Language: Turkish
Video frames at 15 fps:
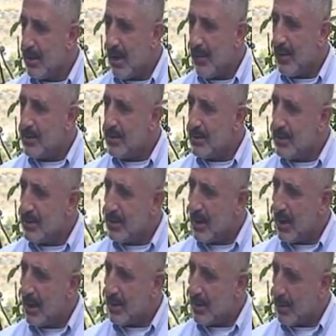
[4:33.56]
Ya ben sizi
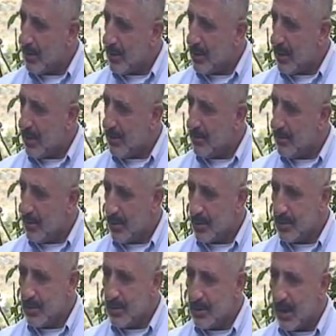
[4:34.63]
cennete göndereyim
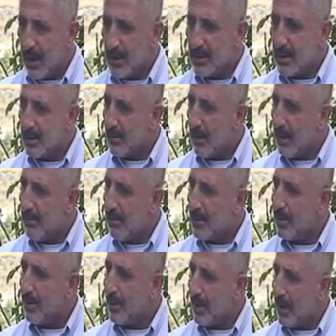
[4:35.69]
diyorsunuz ki Hazreti
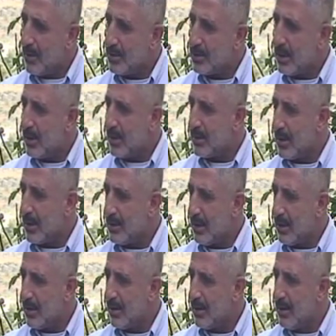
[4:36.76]
Muhammed'le olan cennete
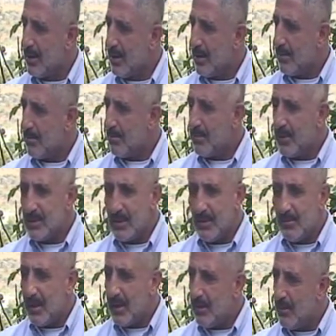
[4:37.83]
gider.
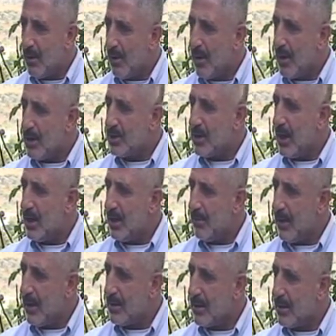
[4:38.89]
Bizim benimle olan
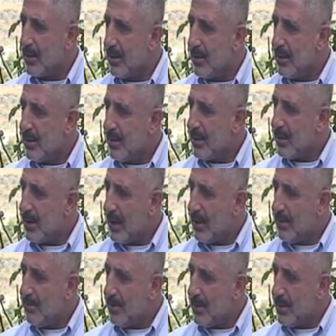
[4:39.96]
cehenneme gider.
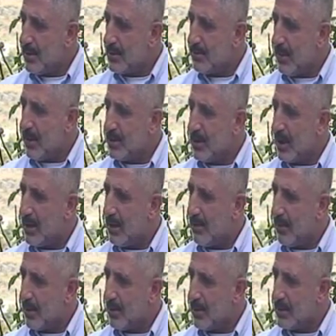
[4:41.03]
Gelin biriniz beni
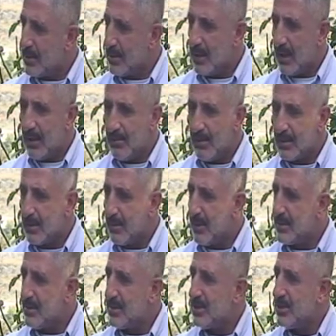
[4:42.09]
cehenneme göndersin. Gelin bir da
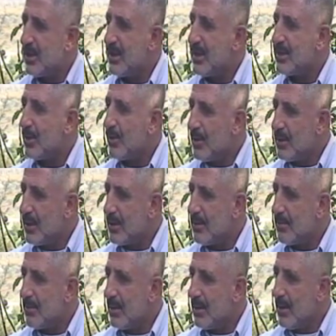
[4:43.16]
ben sizi cennete
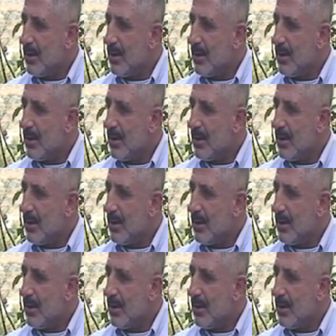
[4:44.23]
göndereyim.